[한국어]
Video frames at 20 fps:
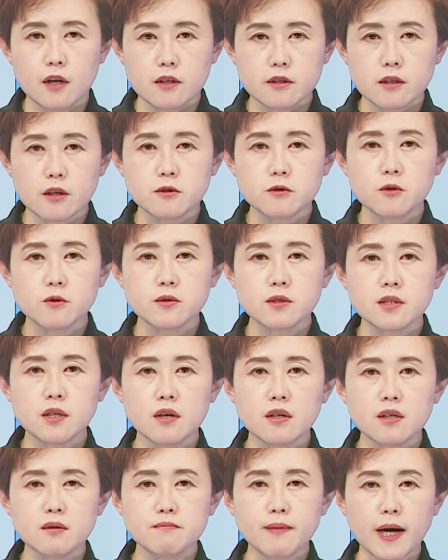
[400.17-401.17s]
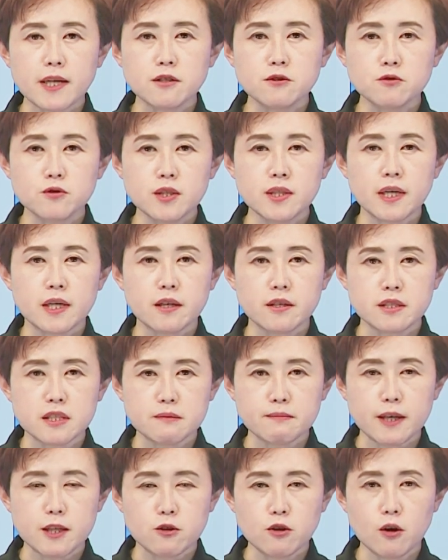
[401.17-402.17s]
서쪽 지역은 많은 눈이
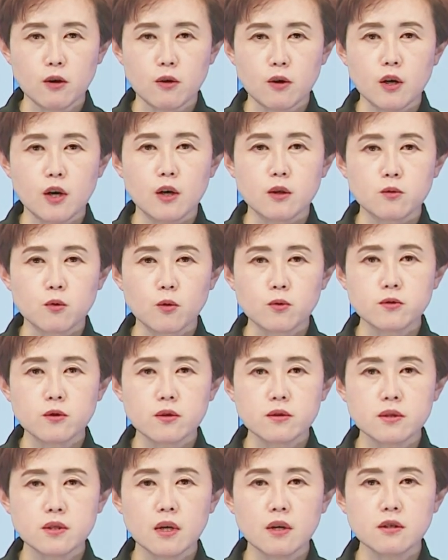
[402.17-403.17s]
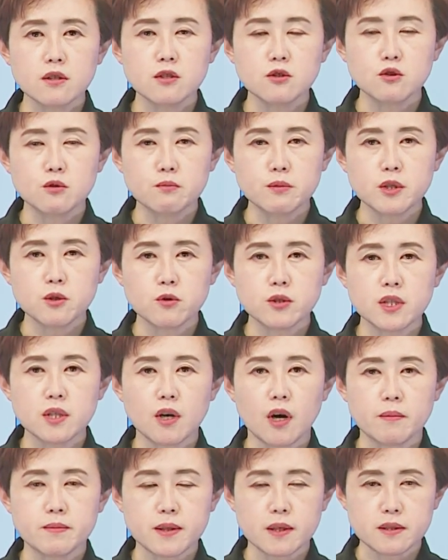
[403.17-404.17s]
내렸지만요. 동쪽 지역은 눈비
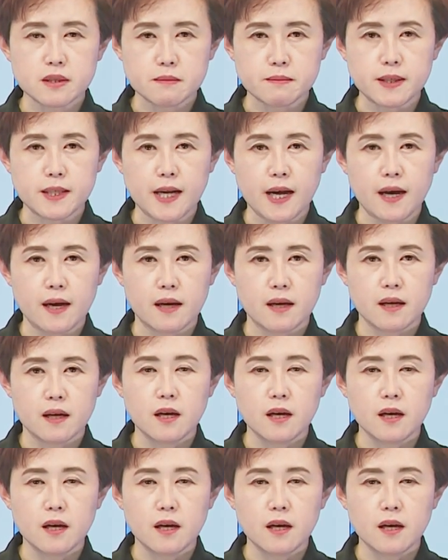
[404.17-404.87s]
소식 없었습니다.